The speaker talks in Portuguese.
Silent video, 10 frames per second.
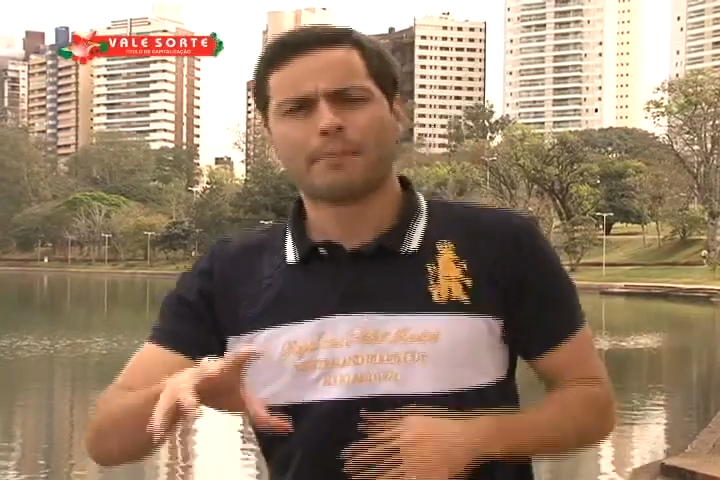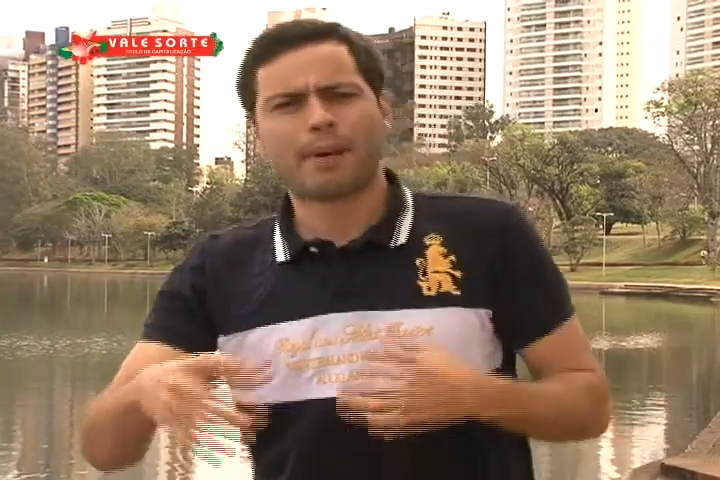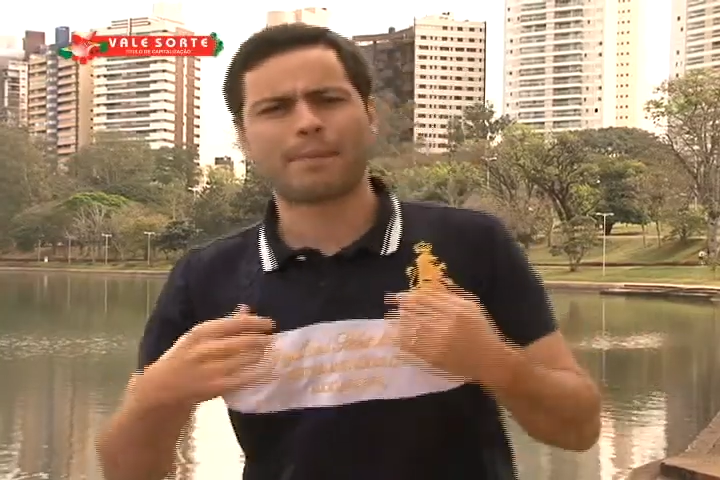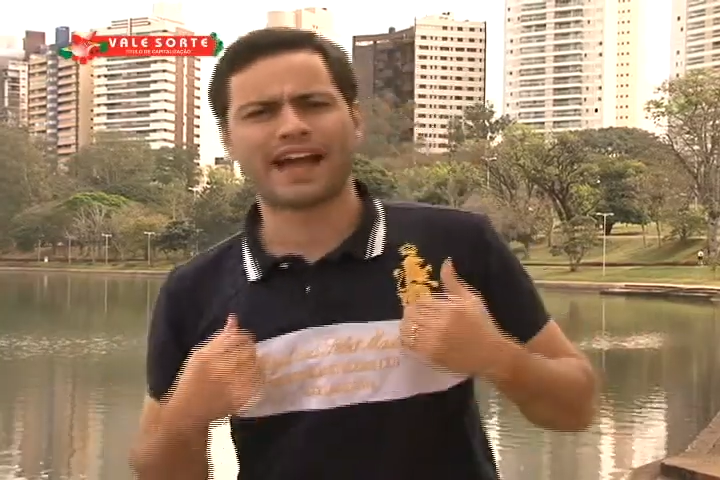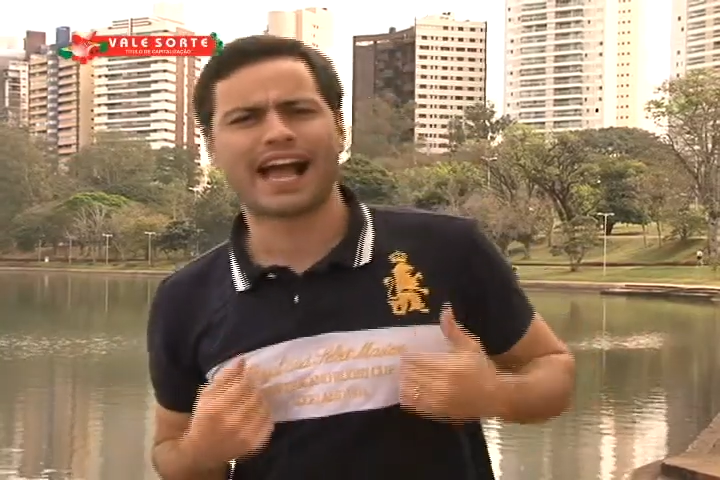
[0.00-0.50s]

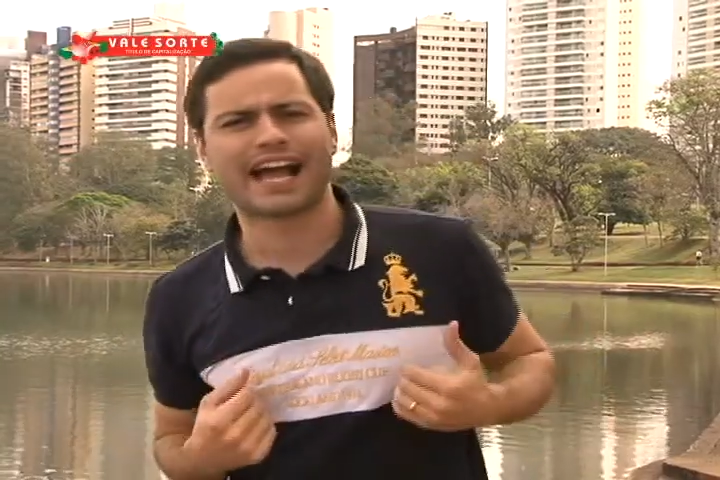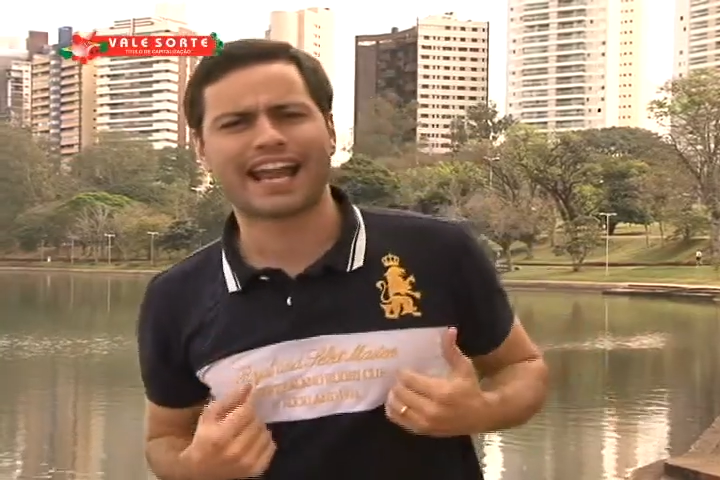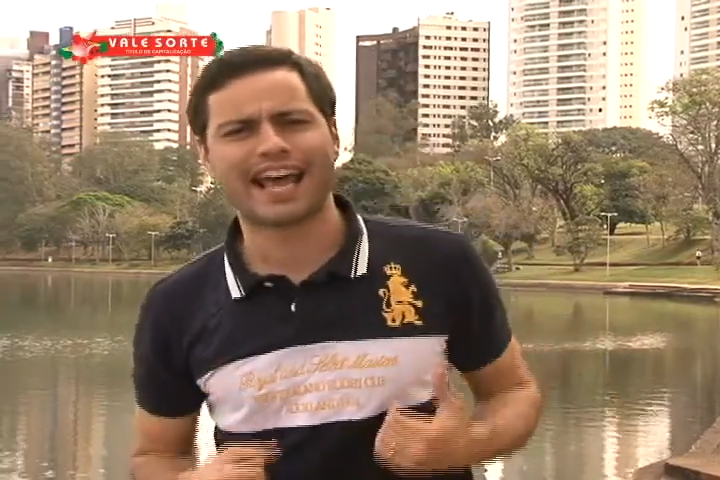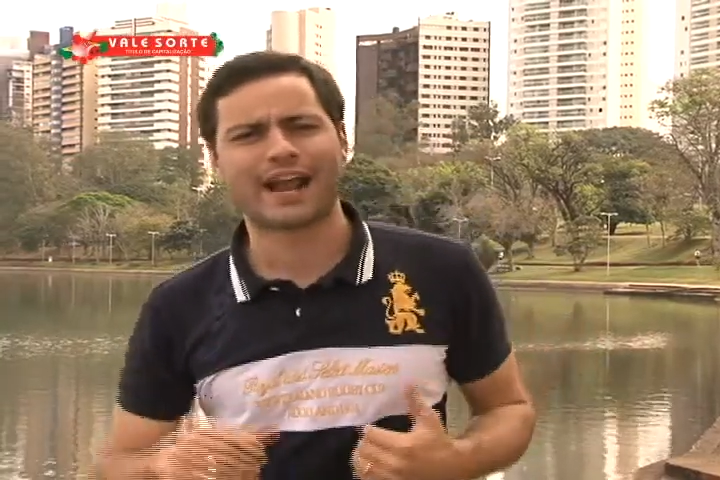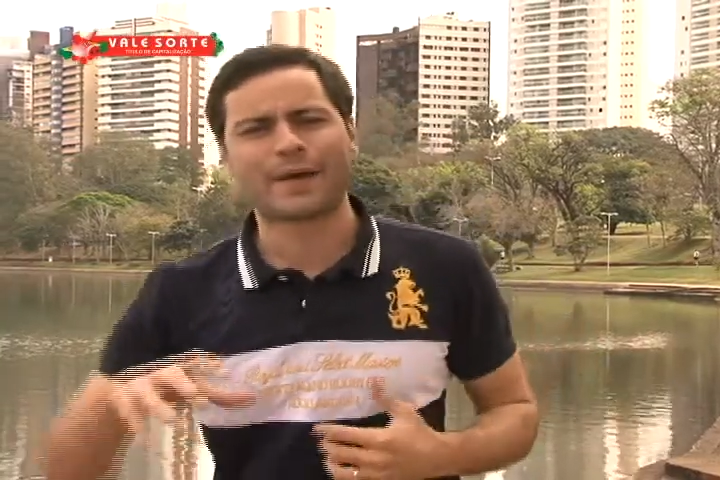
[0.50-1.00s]
para pegar a
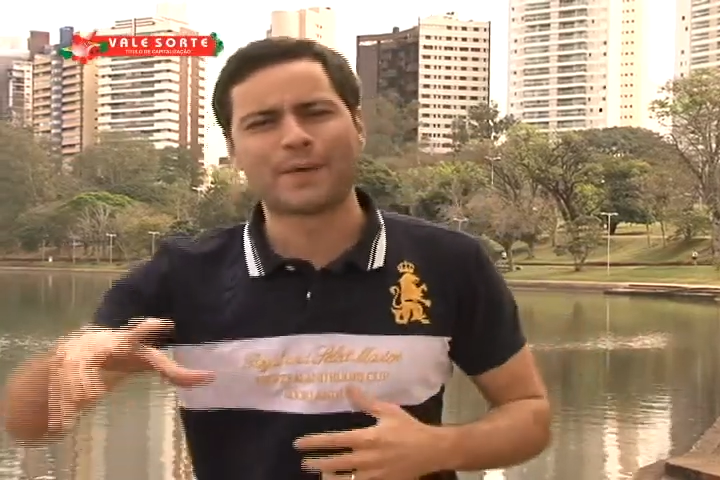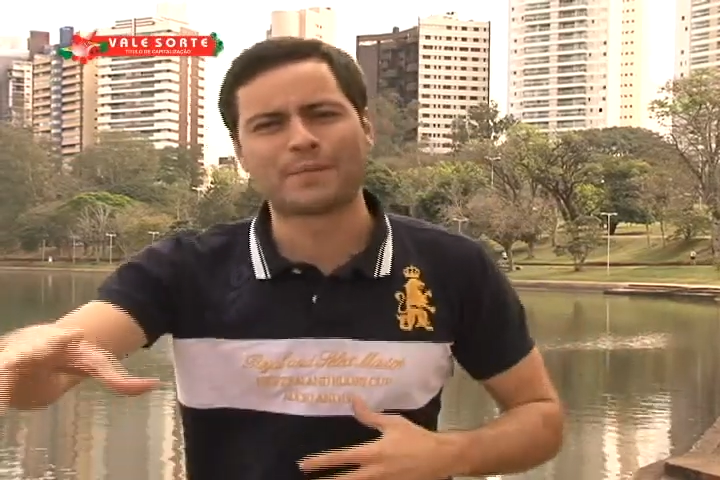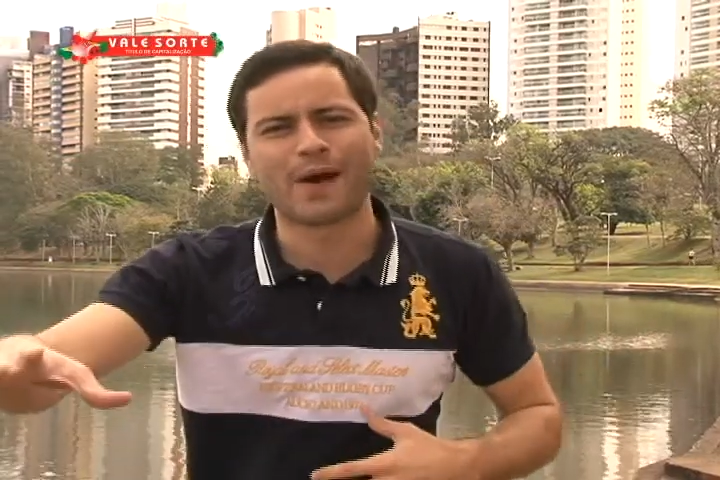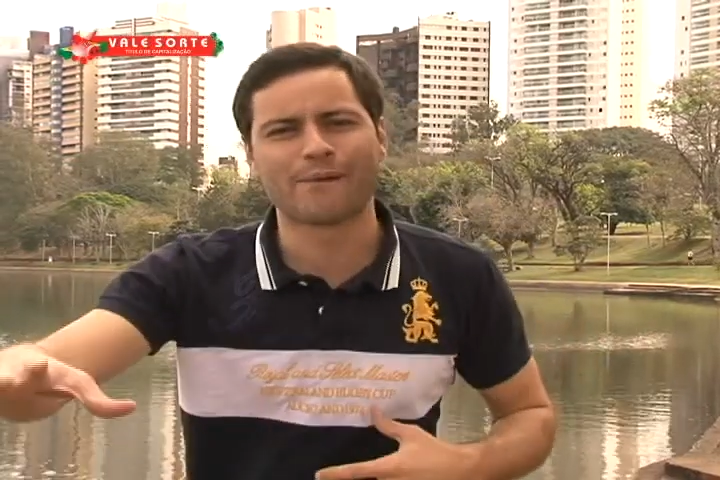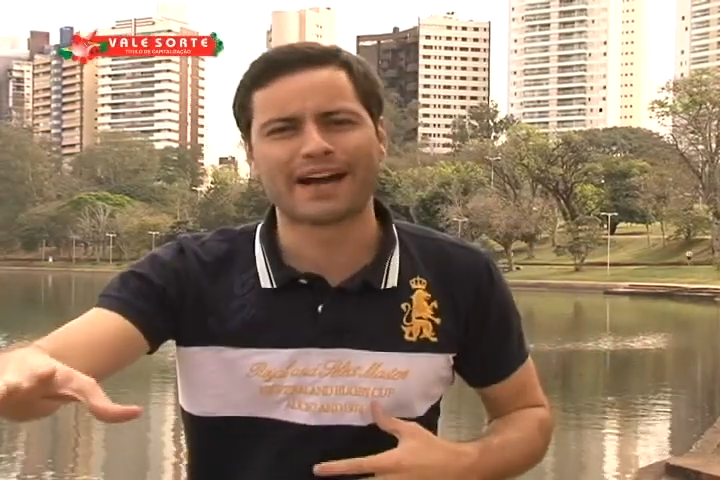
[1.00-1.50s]
grana,
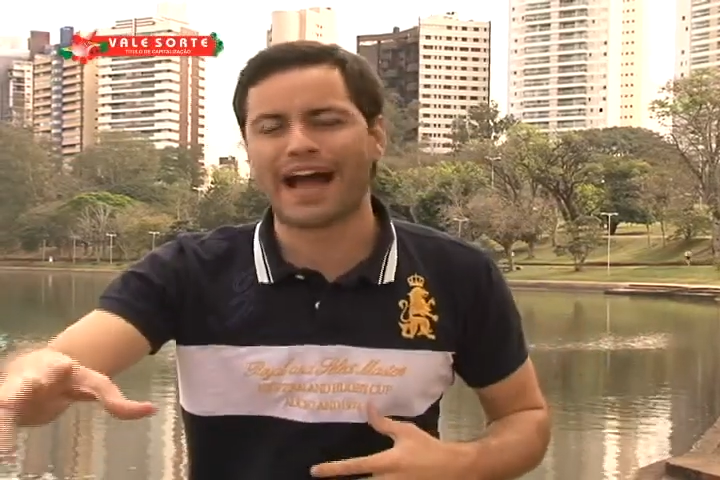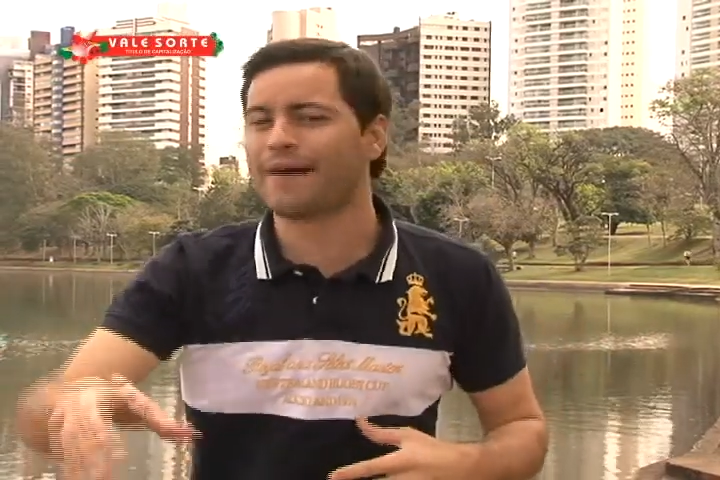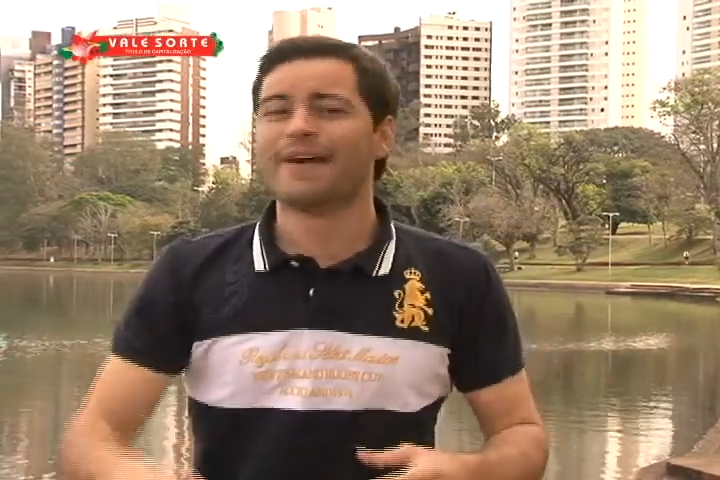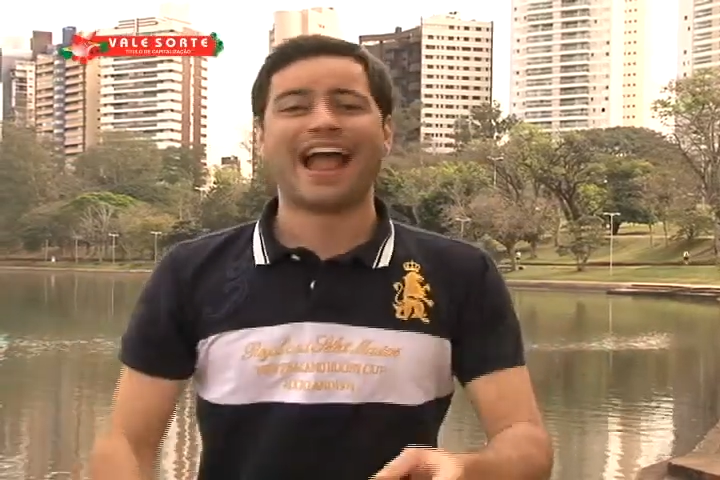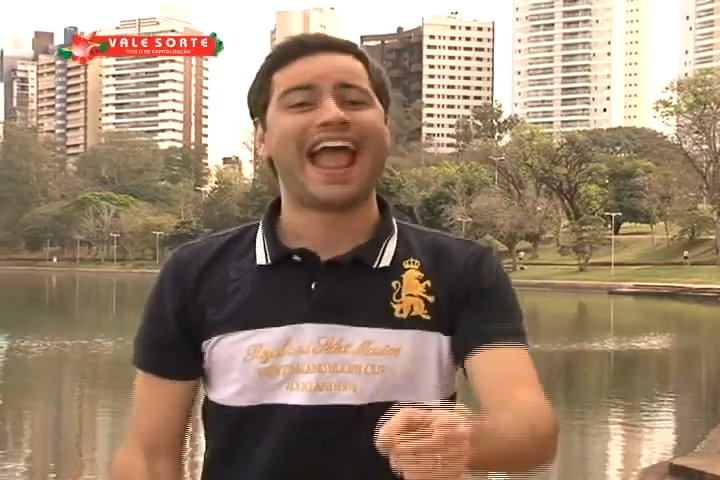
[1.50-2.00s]
comprar o um carro?